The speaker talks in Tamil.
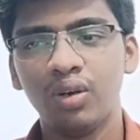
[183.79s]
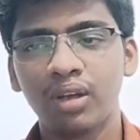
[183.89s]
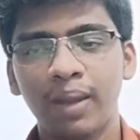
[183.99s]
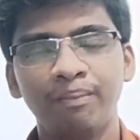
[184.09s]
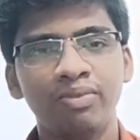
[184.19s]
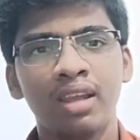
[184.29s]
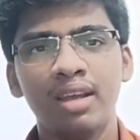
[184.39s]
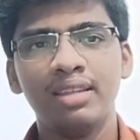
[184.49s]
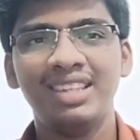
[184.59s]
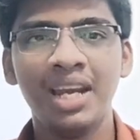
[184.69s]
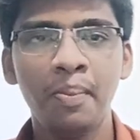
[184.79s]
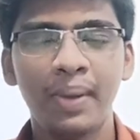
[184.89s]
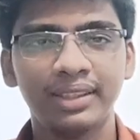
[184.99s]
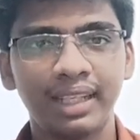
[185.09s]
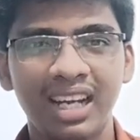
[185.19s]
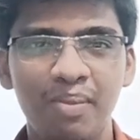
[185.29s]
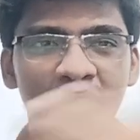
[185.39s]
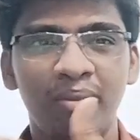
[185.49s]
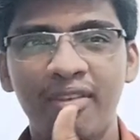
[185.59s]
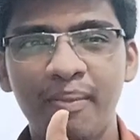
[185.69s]
ஓகே தென் பார்த்தீங்கன்னா இப்போ
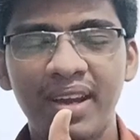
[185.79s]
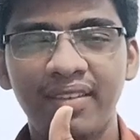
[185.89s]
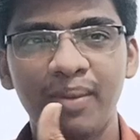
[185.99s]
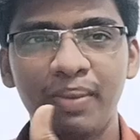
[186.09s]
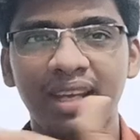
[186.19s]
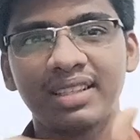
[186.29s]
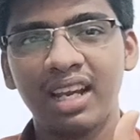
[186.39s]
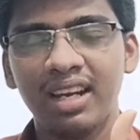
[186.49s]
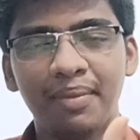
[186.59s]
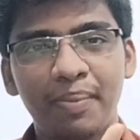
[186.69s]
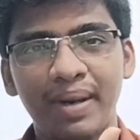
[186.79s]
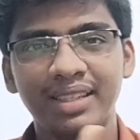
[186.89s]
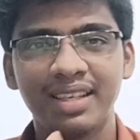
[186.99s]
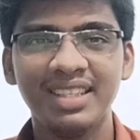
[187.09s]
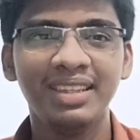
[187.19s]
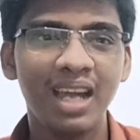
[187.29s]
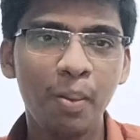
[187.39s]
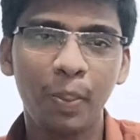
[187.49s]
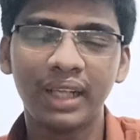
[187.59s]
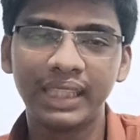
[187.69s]
நம்ம வெப் டெவலப்பிங் சைடு நம்ம பார்த்தாச்சு
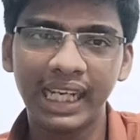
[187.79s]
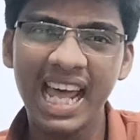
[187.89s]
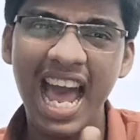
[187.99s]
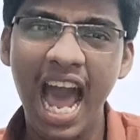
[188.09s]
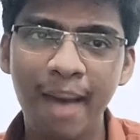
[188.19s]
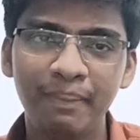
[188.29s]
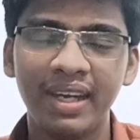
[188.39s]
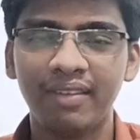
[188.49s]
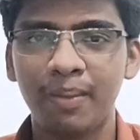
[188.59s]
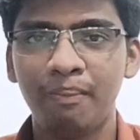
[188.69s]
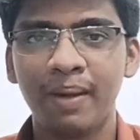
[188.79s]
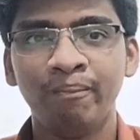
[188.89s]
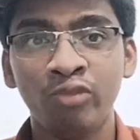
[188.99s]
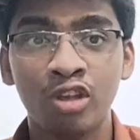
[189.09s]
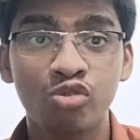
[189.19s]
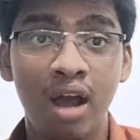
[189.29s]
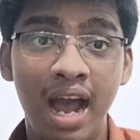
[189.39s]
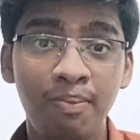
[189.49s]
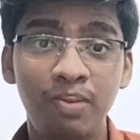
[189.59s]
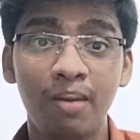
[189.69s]
தென் பார்த்தீங்கன்னா ஆப் டெவலப்மெண்ட் ஸோ
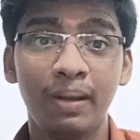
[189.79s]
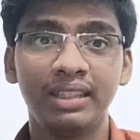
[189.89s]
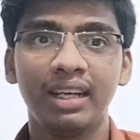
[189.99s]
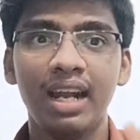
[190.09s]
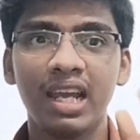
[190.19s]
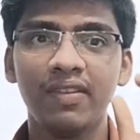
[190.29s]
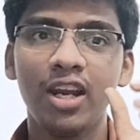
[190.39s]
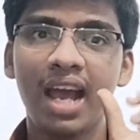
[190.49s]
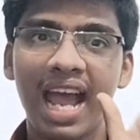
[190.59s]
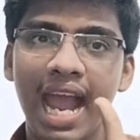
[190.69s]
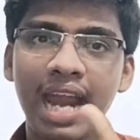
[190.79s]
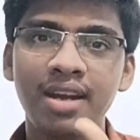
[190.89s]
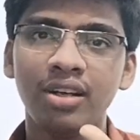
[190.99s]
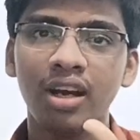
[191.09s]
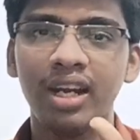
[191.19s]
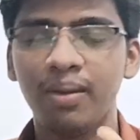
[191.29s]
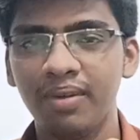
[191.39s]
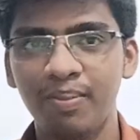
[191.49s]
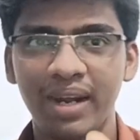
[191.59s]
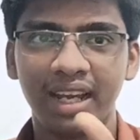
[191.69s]
ஆப்பில் பார்த்தீங்கன்னா நீங்கள் வேறு ஆண்ட்ராய்டு
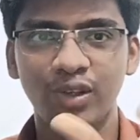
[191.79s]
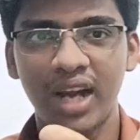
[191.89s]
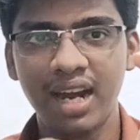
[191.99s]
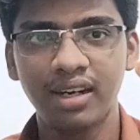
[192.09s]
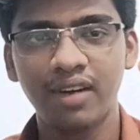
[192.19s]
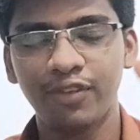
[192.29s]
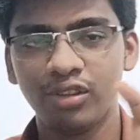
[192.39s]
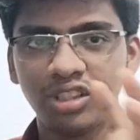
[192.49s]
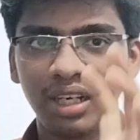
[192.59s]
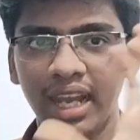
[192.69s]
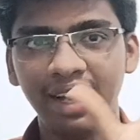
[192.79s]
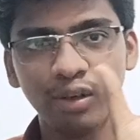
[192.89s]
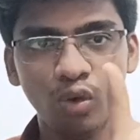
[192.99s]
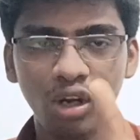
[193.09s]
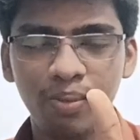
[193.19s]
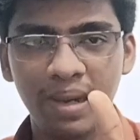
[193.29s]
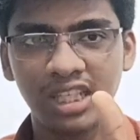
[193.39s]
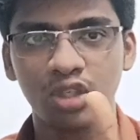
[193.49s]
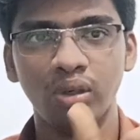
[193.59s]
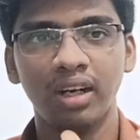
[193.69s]
இப்போ நீங்கள் ஒரு ஆண்ட்ராய்டு ஃபோன் வச்சுருக்கீங்கன்னா கூகுள் ப்ளே
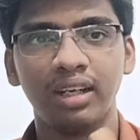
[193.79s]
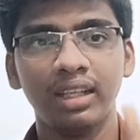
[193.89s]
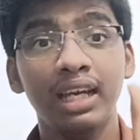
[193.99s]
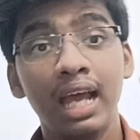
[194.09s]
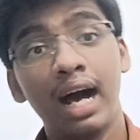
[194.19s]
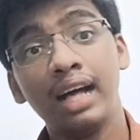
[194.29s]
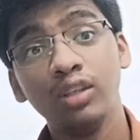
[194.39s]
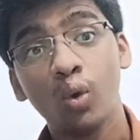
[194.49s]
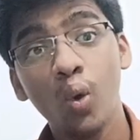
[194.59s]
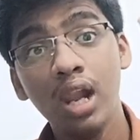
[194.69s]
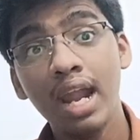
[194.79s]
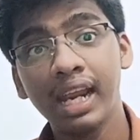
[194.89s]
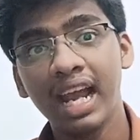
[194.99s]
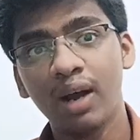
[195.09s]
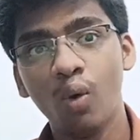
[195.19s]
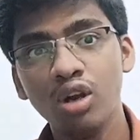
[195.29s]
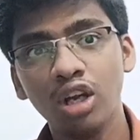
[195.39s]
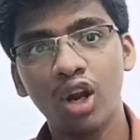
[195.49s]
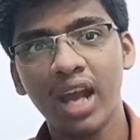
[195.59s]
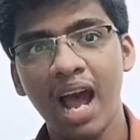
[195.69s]
ஸ்டோர் இருக்குது அதுக்குள்ளே நீங்கள்
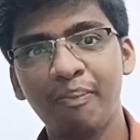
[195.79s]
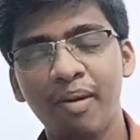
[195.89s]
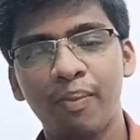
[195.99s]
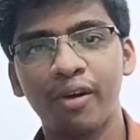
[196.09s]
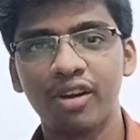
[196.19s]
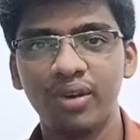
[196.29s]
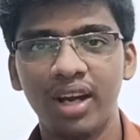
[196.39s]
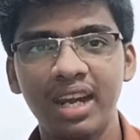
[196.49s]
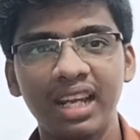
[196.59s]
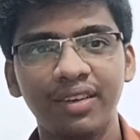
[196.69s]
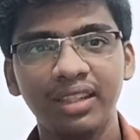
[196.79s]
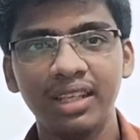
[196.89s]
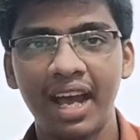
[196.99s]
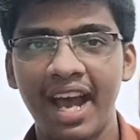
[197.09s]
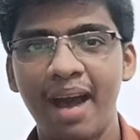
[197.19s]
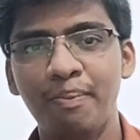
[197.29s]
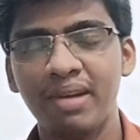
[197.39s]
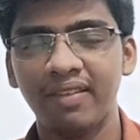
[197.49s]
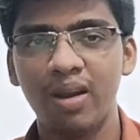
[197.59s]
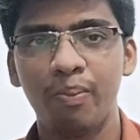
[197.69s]
உங்களோட ஆப்பை போடணும்னா நீங்கள் வந்து ஆப்
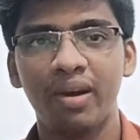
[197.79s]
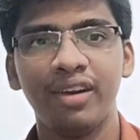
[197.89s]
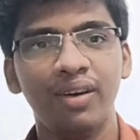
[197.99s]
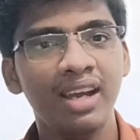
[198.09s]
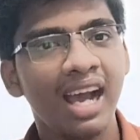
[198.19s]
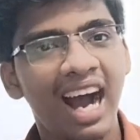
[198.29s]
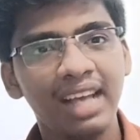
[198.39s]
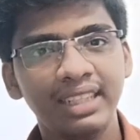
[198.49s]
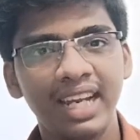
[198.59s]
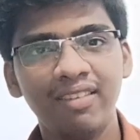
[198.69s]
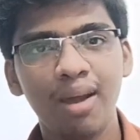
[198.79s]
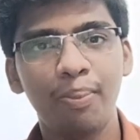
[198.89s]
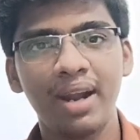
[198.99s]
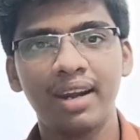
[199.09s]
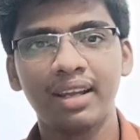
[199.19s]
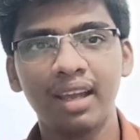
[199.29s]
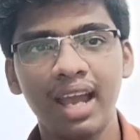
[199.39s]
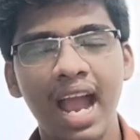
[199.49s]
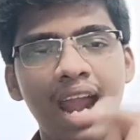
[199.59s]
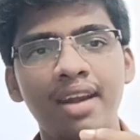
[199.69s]
டெவலப் பண்ணணும் அது டெவலப் பண்ணுறக்காக
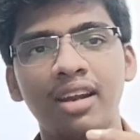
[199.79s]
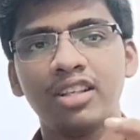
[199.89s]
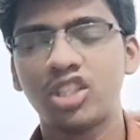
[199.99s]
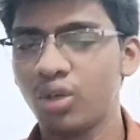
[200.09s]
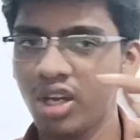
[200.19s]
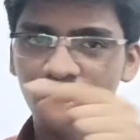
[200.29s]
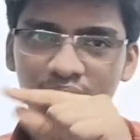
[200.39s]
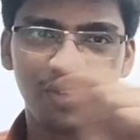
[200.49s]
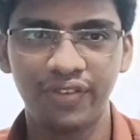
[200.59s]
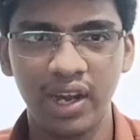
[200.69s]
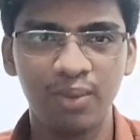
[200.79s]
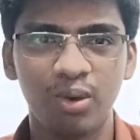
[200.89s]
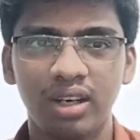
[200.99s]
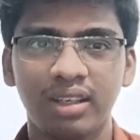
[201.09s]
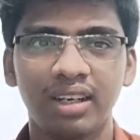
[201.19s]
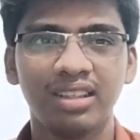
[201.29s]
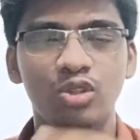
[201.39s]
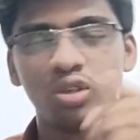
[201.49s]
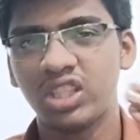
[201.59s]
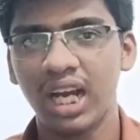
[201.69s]
ஆண்ட்ராய்டு ஸ்டுடியோன்னு ஒரு ஃப்ரேம் ஒர்க் இருக்குது
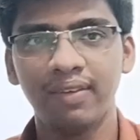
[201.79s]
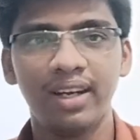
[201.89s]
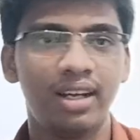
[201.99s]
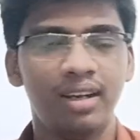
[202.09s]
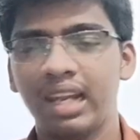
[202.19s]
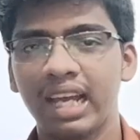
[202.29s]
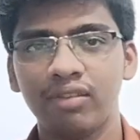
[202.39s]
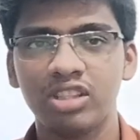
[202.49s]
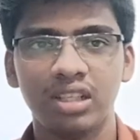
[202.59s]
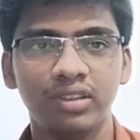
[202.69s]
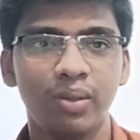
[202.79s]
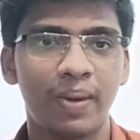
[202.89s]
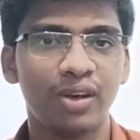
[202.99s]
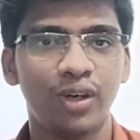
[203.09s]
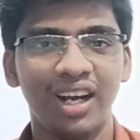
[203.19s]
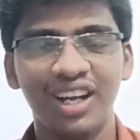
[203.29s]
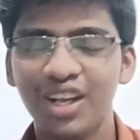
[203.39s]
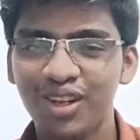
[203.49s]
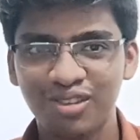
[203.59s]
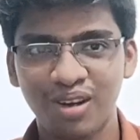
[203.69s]
ஸோ ஜாவா லாங்குவேஜில் வந்து பண்ணுவாங்க
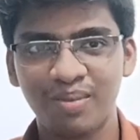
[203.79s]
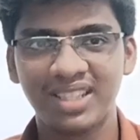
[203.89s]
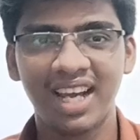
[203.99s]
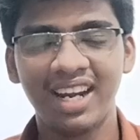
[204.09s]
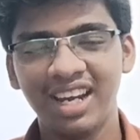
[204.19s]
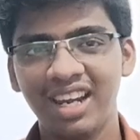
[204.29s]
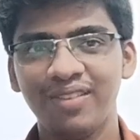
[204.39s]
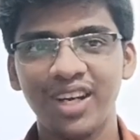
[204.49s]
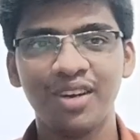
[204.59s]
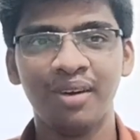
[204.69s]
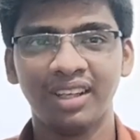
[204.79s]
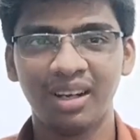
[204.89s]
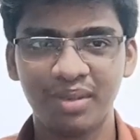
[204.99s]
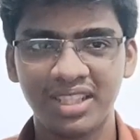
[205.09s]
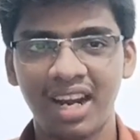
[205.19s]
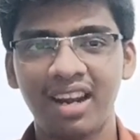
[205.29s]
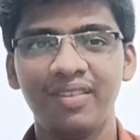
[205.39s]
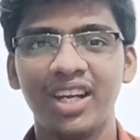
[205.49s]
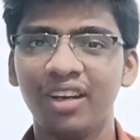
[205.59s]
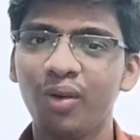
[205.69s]
ஸோ நம்ம சேனல்லே வீடியோ இருக்குது நம்ம சேனல்
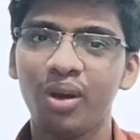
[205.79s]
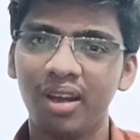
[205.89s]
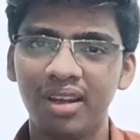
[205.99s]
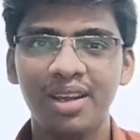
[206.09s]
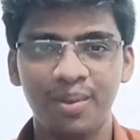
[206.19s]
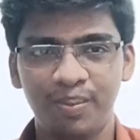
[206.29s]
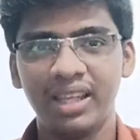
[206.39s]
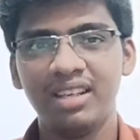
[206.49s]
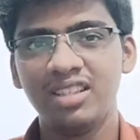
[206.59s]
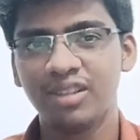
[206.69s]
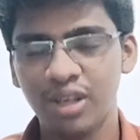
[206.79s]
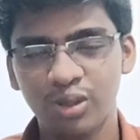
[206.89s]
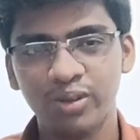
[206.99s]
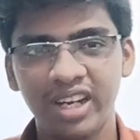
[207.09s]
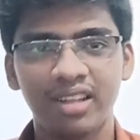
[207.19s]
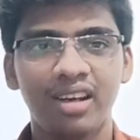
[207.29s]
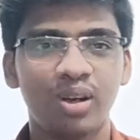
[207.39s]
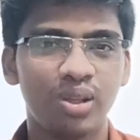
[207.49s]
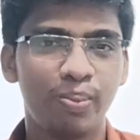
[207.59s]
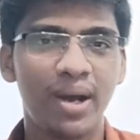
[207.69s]
வீடியோ ஒரு பதினஞ்சு டு இருபது வீடியோ தான்
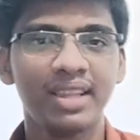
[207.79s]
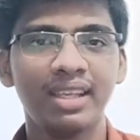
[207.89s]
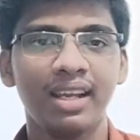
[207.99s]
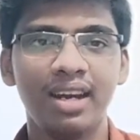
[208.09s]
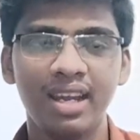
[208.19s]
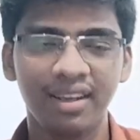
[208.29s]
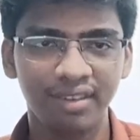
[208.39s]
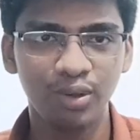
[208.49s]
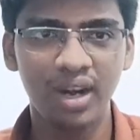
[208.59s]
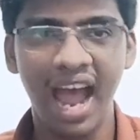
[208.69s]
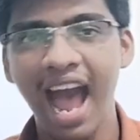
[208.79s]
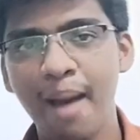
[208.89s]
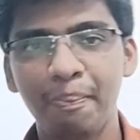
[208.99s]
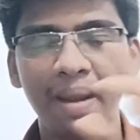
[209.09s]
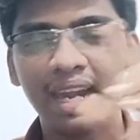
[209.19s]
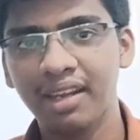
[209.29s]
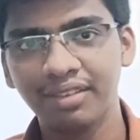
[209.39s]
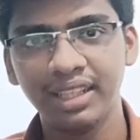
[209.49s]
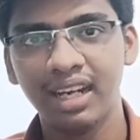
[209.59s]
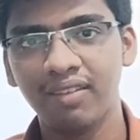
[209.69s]
இருக்கும் அது பார்த்தீங்கன்னா நீங்கள் வந்து ஒரு ஆப்பே நீங்கள்
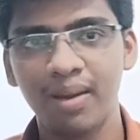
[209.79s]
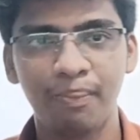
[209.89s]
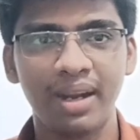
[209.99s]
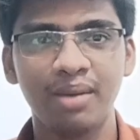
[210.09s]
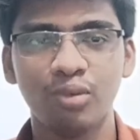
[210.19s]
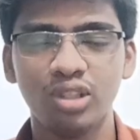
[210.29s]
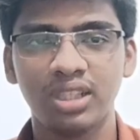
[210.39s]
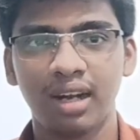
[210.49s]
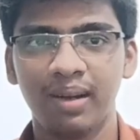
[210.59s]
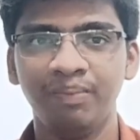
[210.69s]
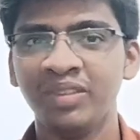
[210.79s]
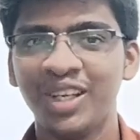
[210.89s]
வந்து டெவலப் பண்ணி முடிச்சிடலாம்